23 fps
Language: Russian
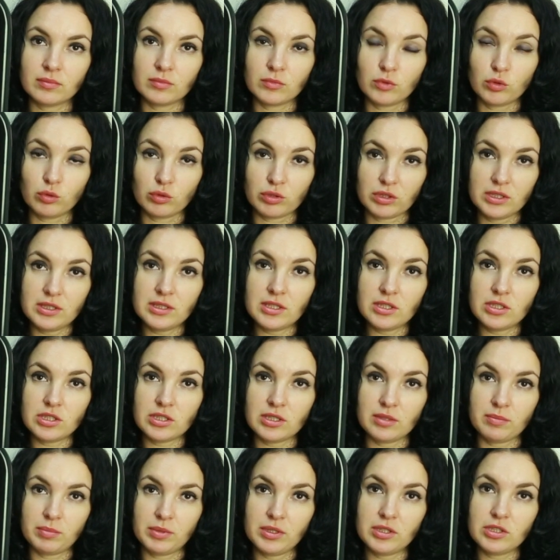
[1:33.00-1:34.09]
До 1000
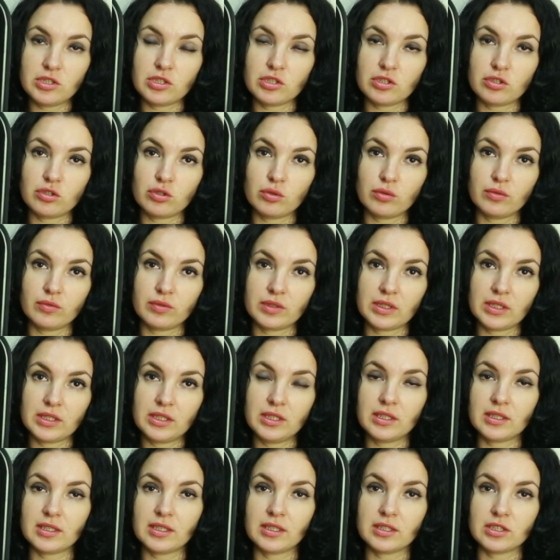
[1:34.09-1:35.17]
ампер-часов,
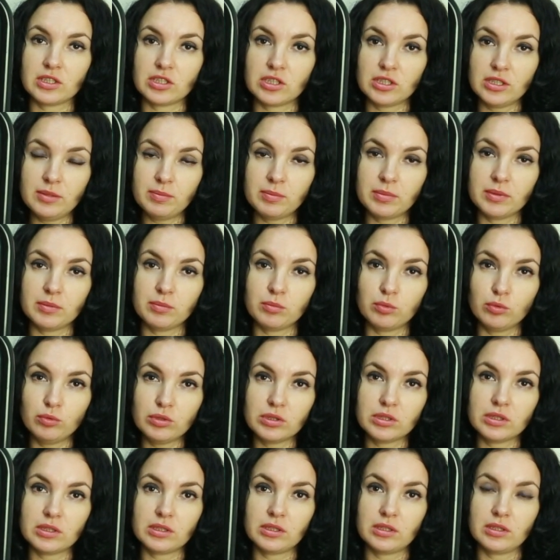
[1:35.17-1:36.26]
такие как джипы,
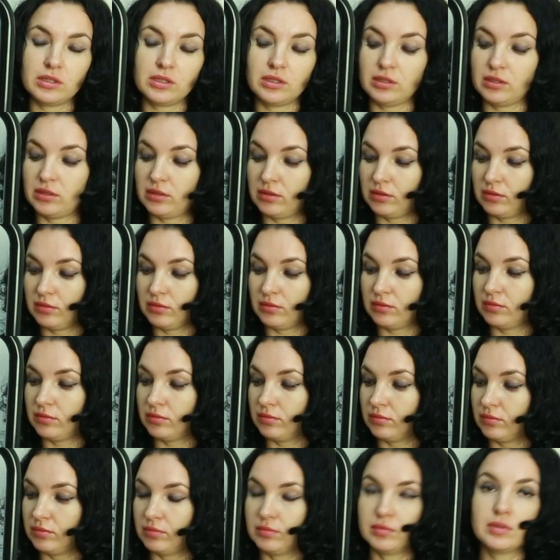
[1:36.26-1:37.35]
бусы и э,
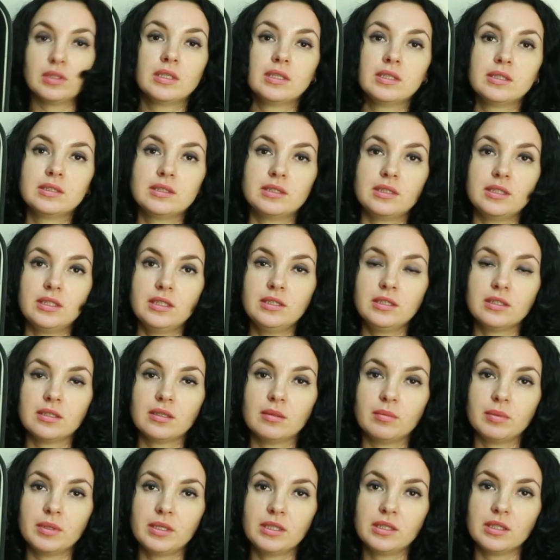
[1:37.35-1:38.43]

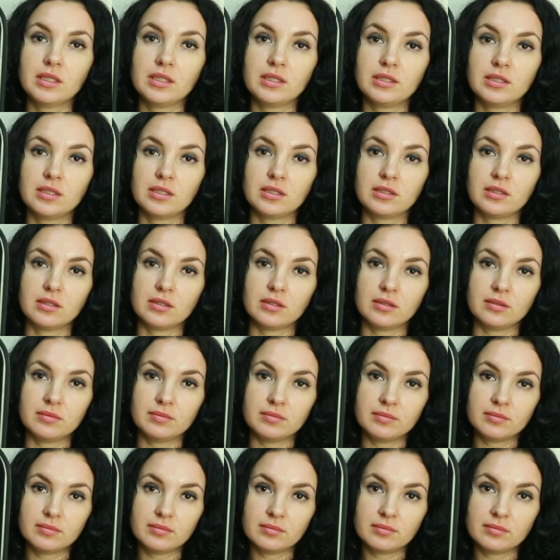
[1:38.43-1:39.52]
среднегабаритная техника.
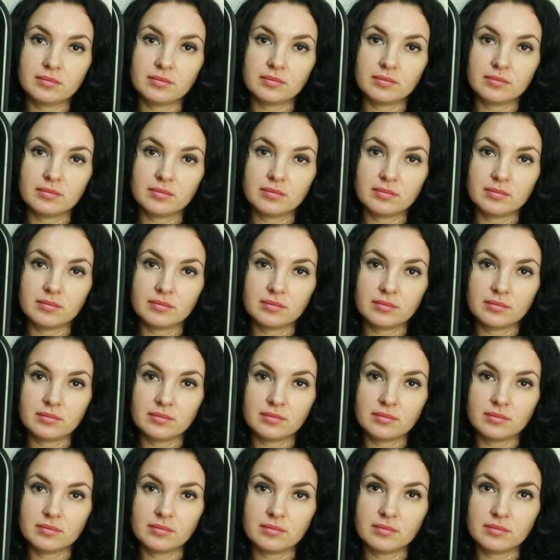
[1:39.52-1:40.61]
А
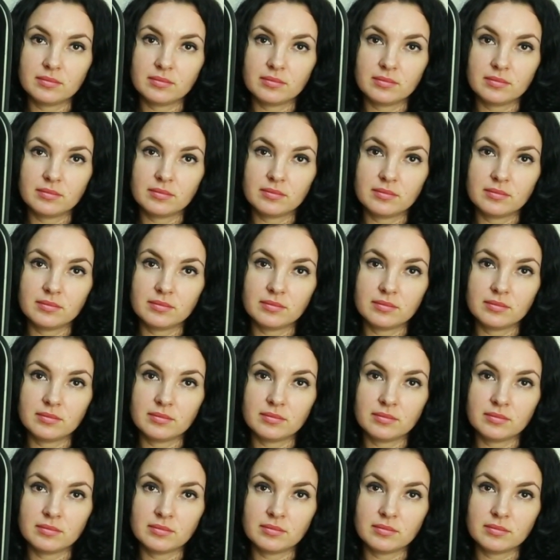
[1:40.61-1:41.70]
Он пускозарядный заводить
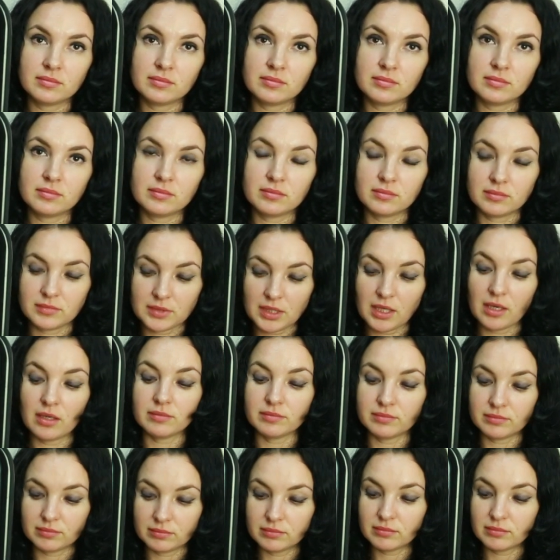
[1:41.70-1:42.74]
можно, да? Да.